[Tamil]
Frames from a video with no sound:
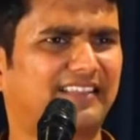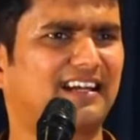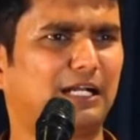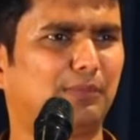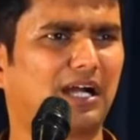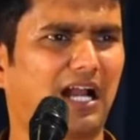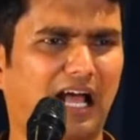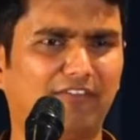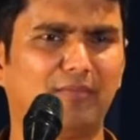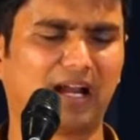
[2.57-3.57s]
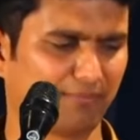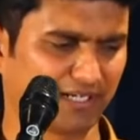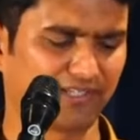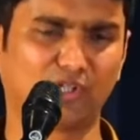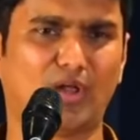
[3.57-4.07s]
இடத்துல நமக்கான அவமானம்
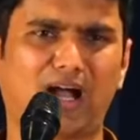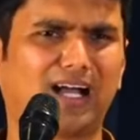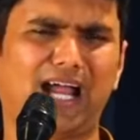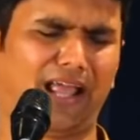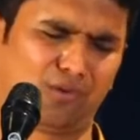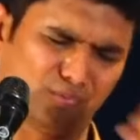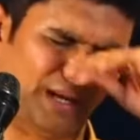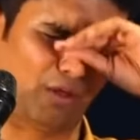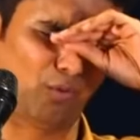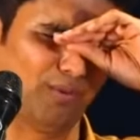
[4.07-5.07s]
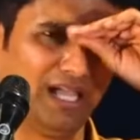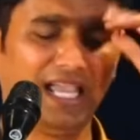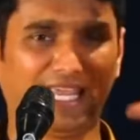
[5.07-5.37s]
நிகழ்ந்ததோ அக்கா எனக்கு எனக்கு ரொம்ப